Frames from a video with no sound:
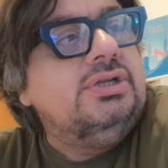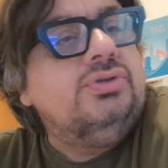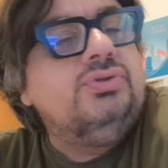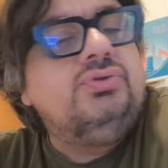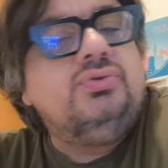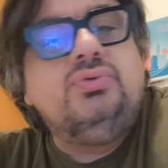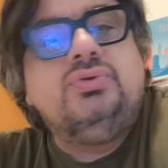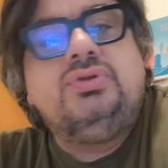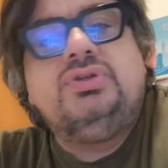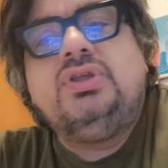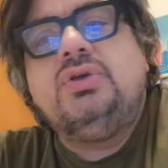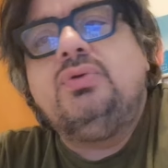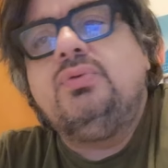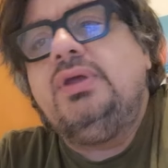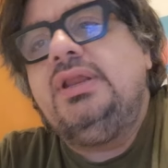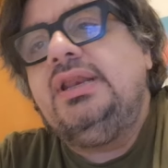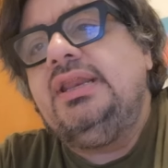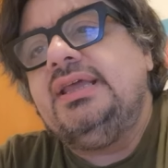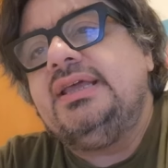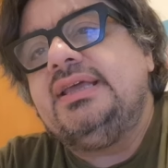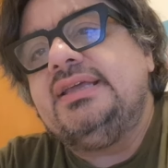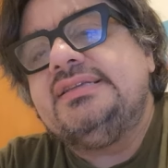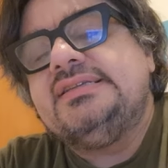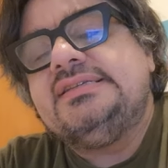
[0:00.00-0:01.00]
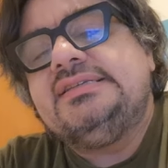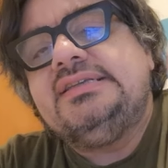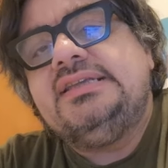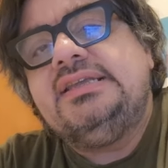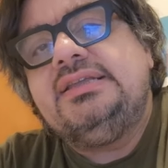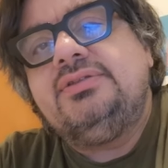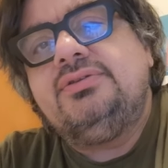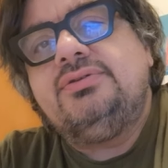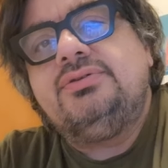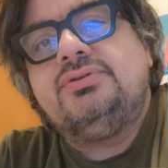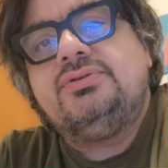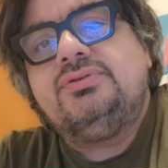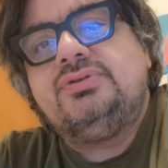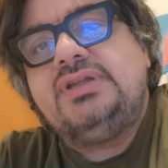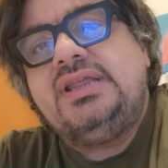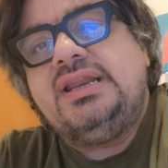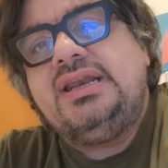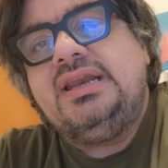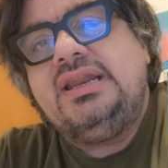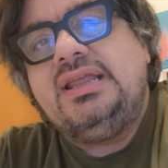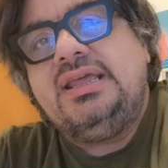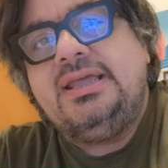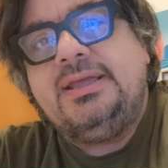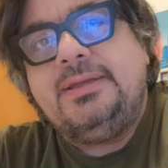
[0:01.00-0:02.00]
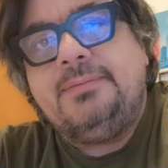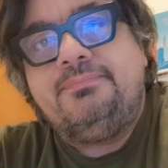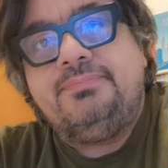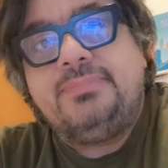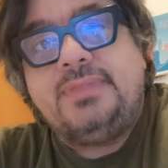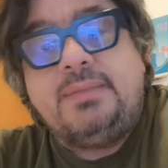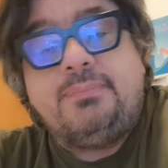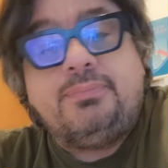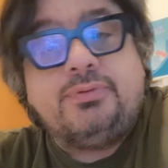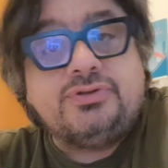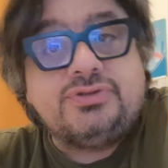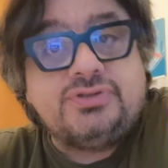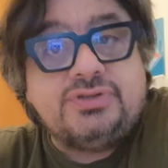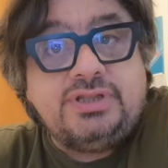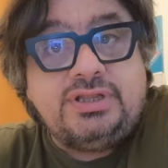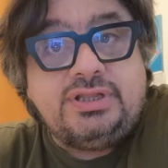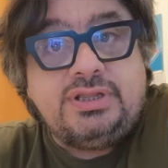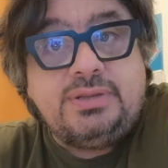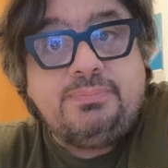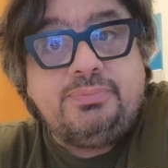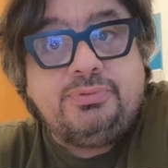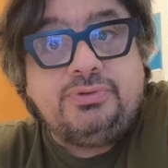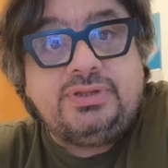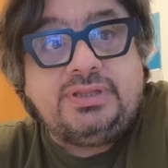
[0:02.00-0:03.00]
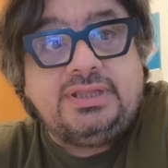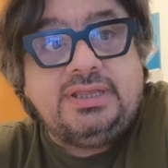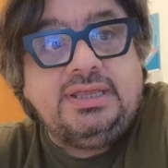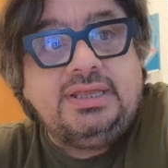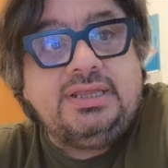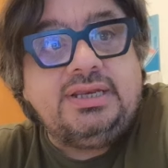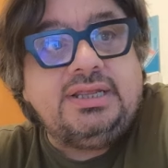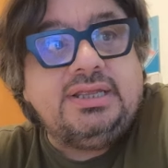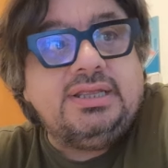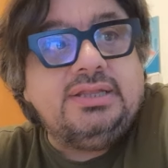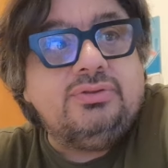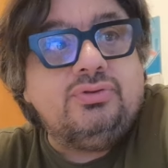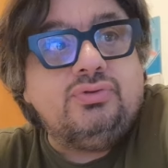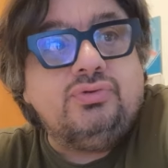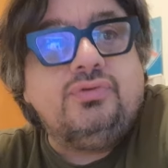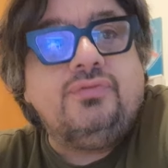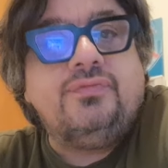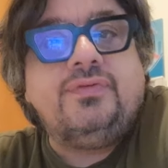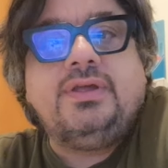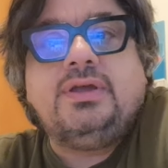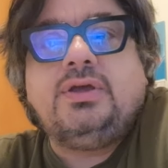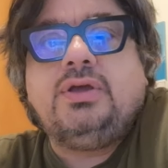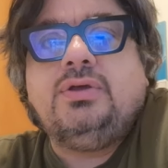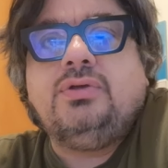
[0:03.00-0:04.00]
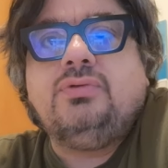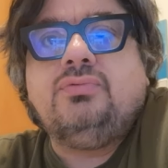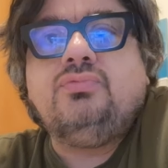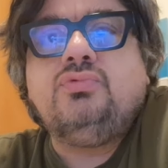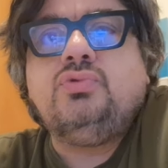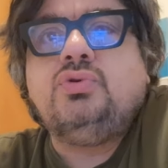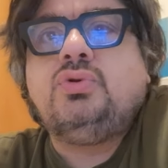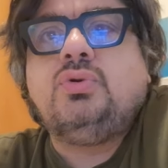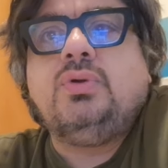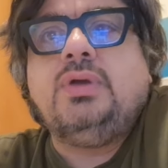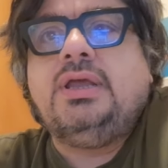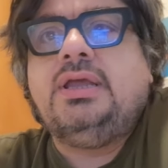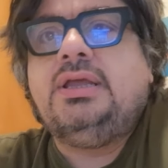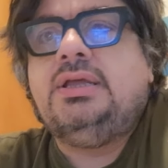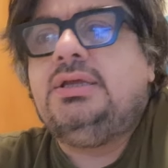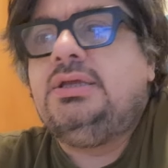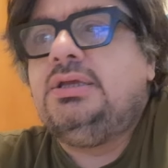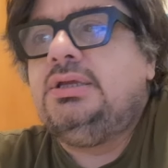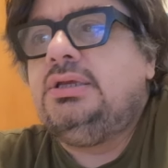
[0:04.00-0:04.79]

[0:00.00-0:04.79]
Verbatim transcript: tutti quelli che siedono nelle, nei posti di potere, dove comunque